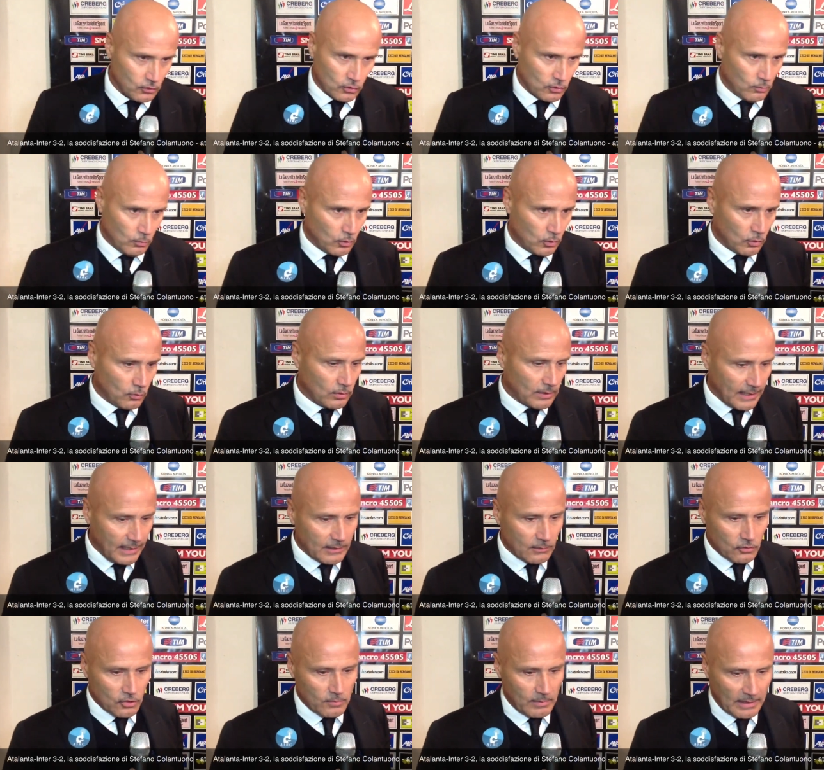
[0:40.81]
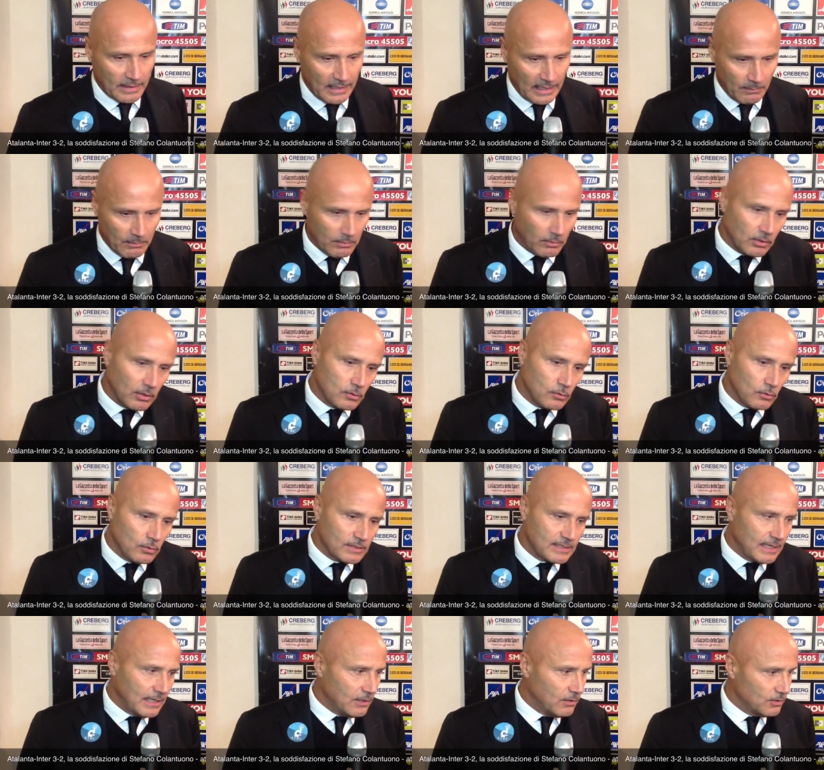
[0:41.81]
sono molto contento, ci mancherebbe, però tu lo
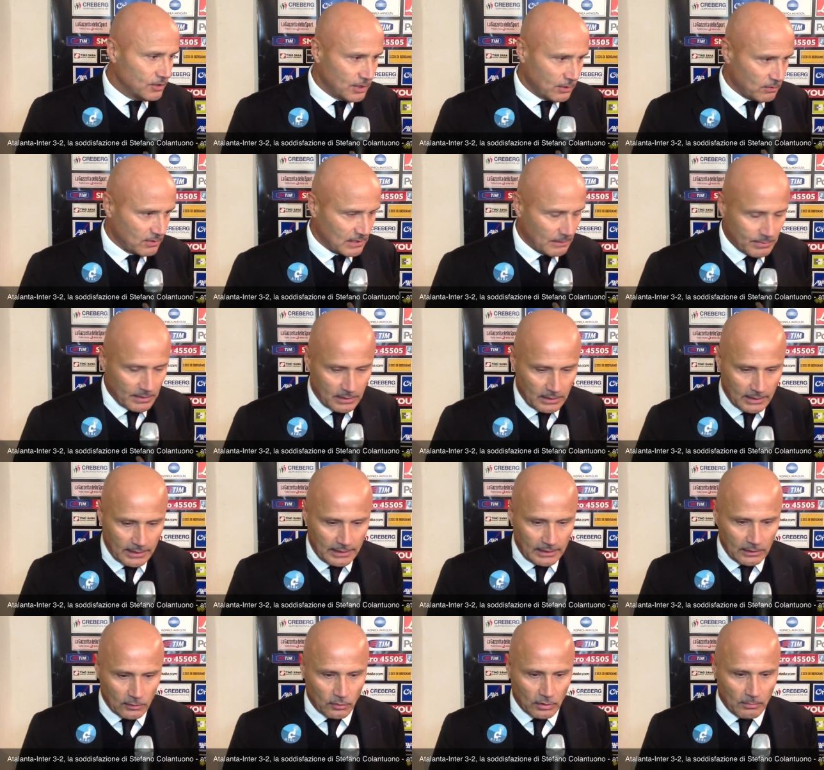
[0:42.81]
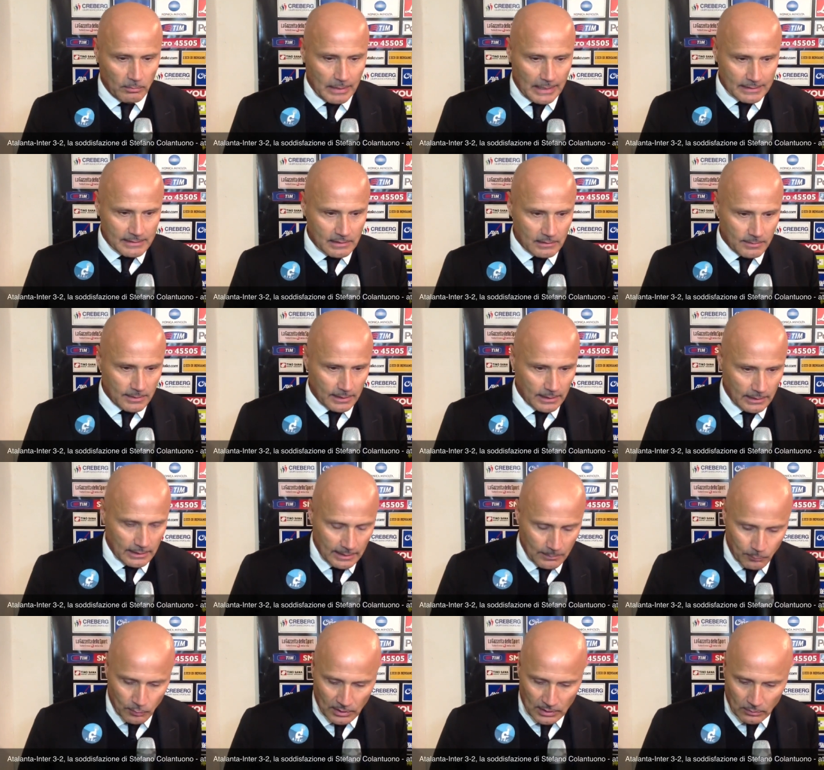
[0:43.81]
sai, io cerco sempre di tenere i toni bassi perché il
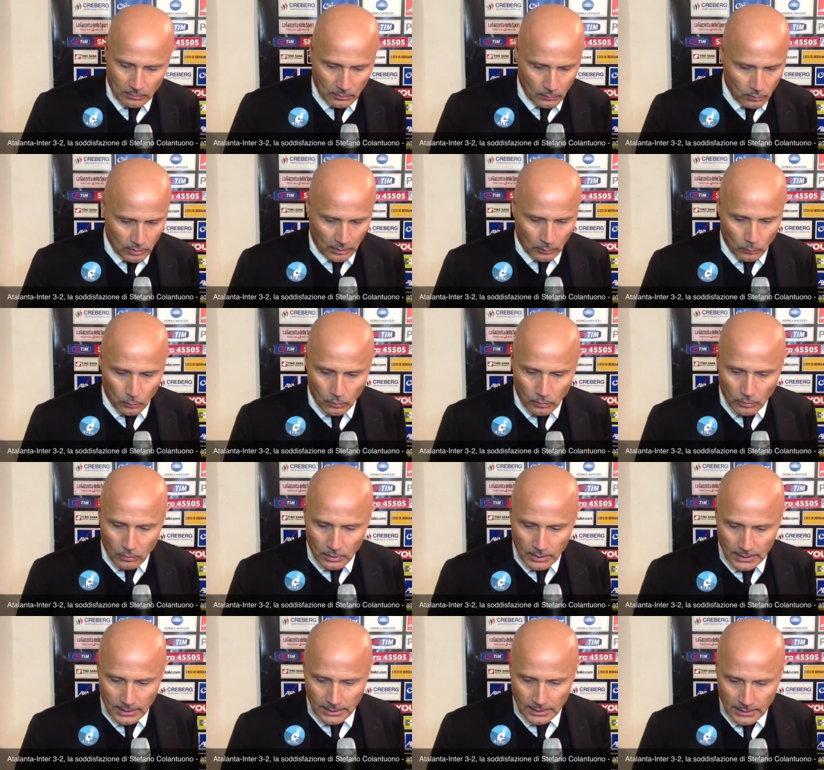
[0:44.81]
campionato è ancora lungo